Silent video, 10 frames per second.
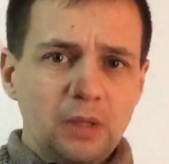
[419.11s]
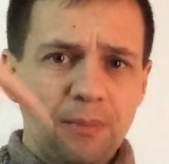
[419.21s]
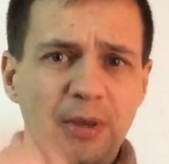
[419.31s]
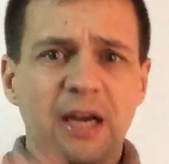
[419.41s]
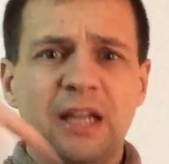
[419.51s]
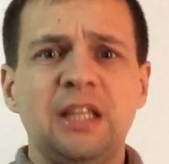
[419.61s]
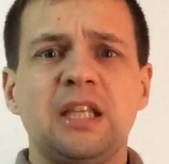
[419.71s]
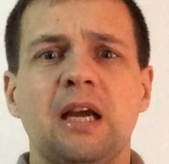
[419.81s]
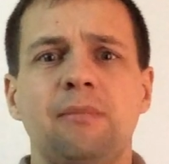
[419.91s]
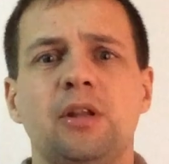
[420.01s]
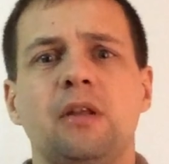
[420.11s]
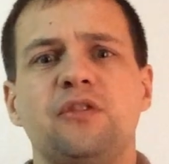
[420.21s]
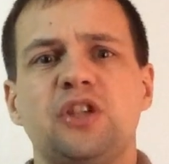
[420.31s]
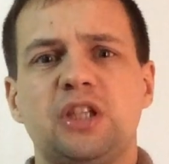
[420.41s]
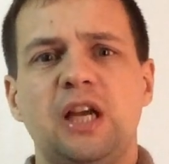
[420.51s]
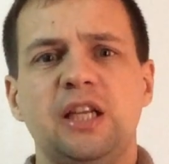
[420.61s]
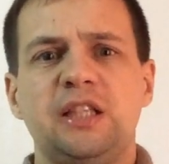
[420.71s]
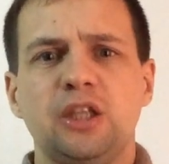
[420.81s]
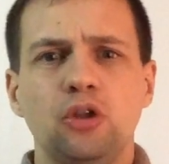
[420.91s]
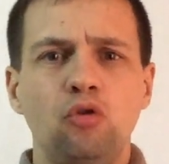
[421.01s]
переходите ко мне там в социальные
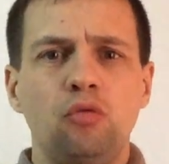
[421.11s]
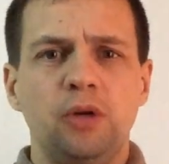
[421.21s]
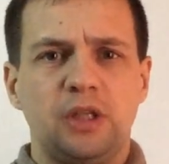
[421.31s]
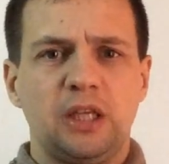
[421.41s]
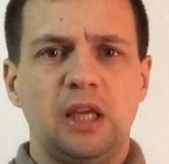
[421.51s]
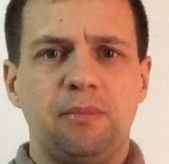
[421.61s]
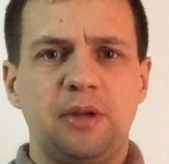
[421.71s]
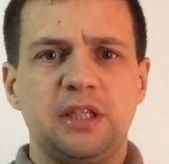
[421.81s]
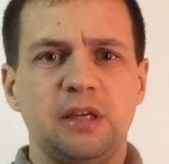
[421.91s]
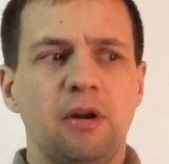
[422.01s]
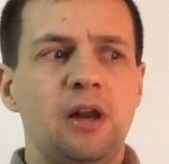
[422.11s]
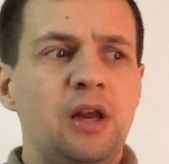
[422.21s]
сети, ну любые такие призывы.